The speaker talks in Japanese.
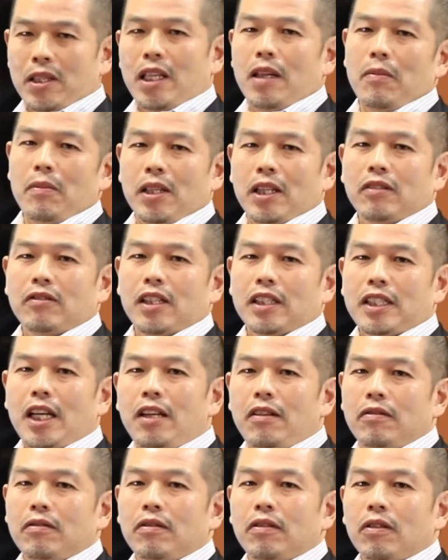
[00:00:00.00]
んでみてくださ
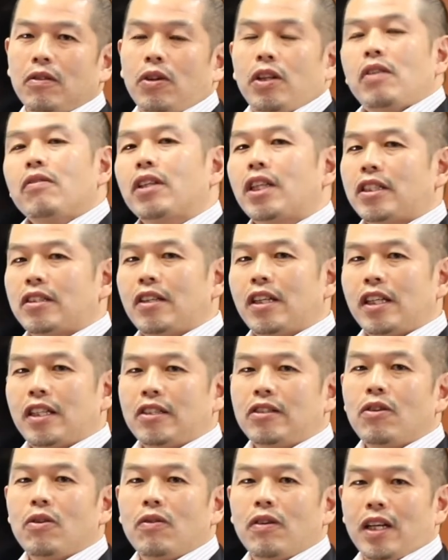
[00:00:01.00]
い。これで私の
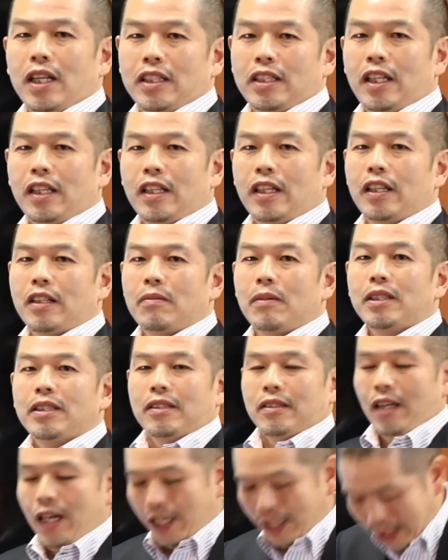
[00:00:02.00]
話を終わらせていただきま
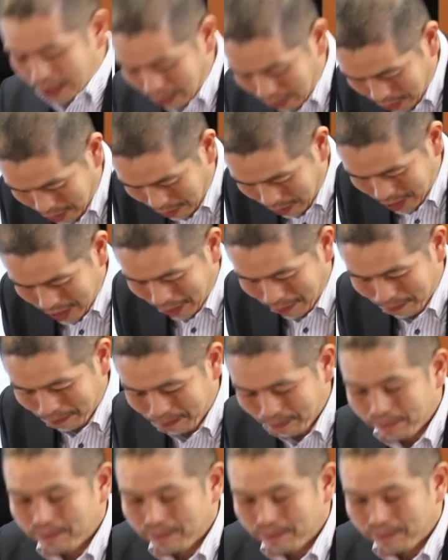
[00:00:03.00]
す。ありがとうございました。